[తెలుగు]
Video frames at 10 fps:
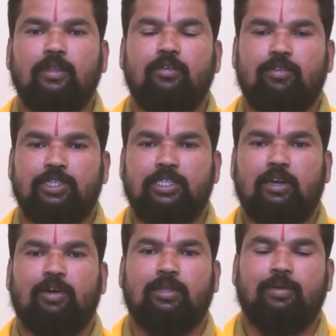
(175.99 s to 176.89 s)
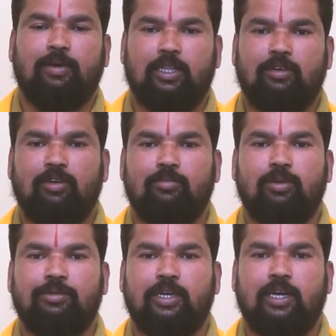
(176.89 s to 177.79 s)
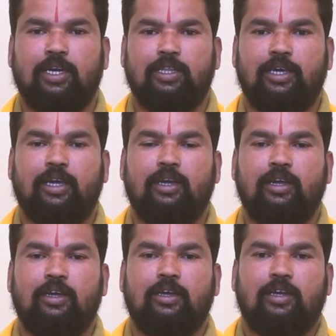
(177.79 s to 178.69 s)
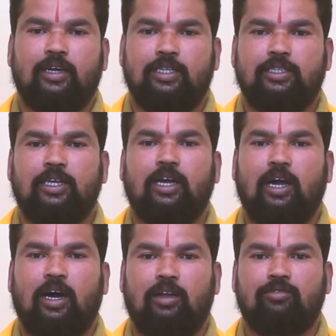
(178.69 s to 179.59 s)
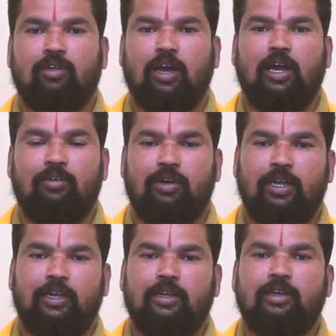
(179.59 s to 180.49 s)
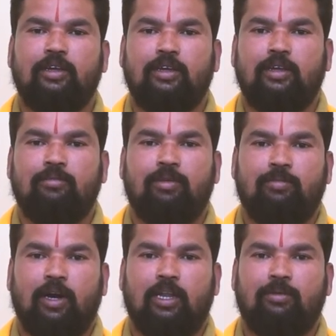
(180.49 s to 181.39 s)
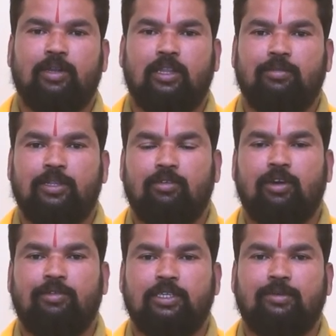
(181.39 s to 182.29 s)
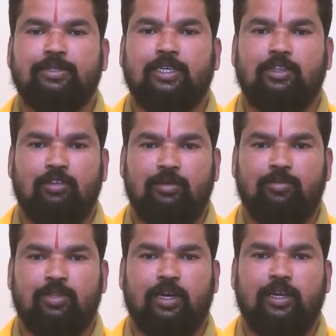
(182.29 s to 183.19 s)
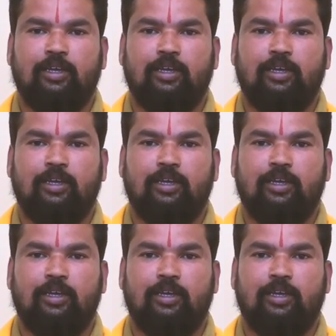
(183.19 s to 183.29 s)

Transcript: వచ్చిన తర్వాత మీ భర్తకు కూడా బొట్టు పెట్టినట్టయితే ఖచ్చితంగా అనుకూలంగా ఉండి మీ భార్యాభర్తల మధ్య ఉన్నటువంటి సమస్యలు తొలగిపోతాయి